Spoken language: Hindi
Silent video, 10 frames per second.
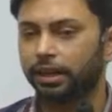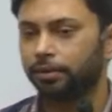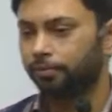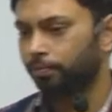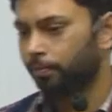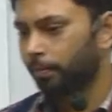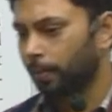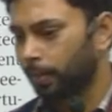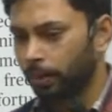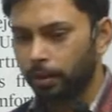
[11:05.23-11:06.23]
है
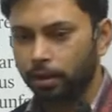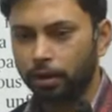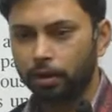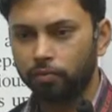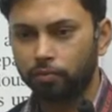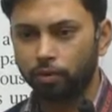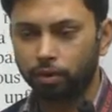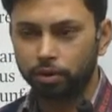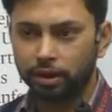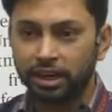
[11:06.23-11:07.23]
वो
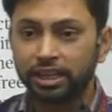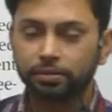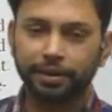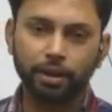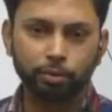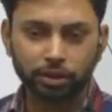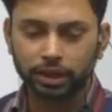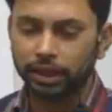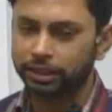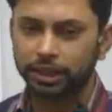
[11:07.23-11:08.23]
रिलीजियस फ्रीडम
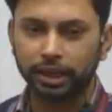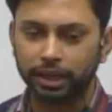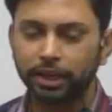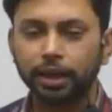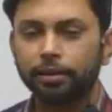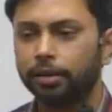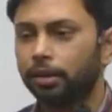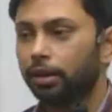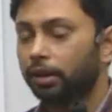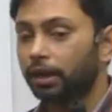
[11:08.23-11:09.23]
उतनी अच्छी नहीं है
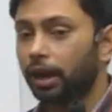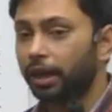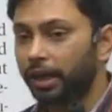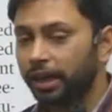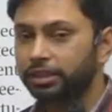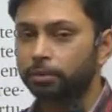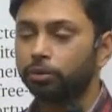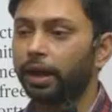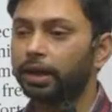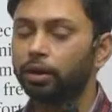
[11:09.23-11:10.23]
यहाँ एक
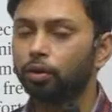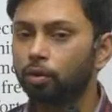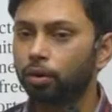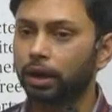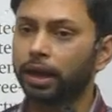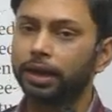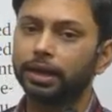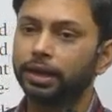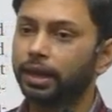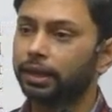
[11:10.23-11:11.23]
समुदाय के लोगों को टारगेट
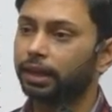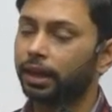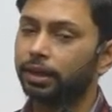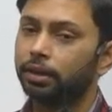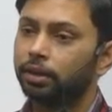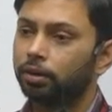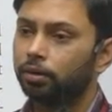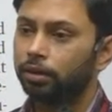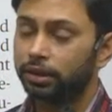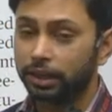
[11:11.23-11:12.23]
किया जाता है
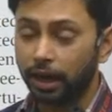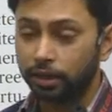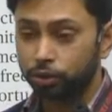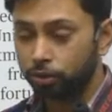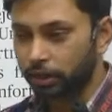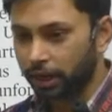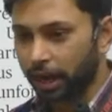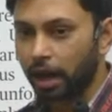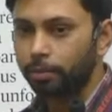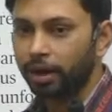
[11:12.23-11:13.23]
या जो
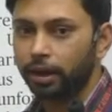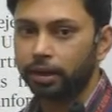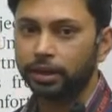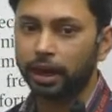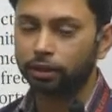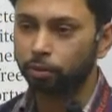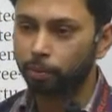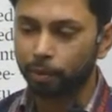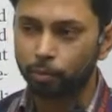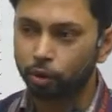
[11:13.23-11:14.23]
सरकार में है या तो वो
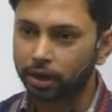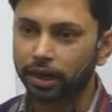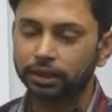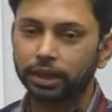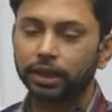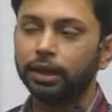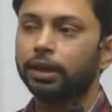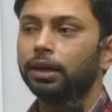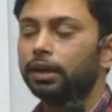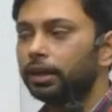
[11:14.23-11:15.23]
प्रमोट करते हैं
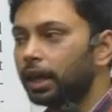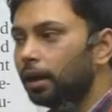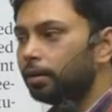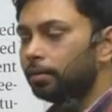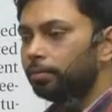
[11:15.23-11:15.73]
या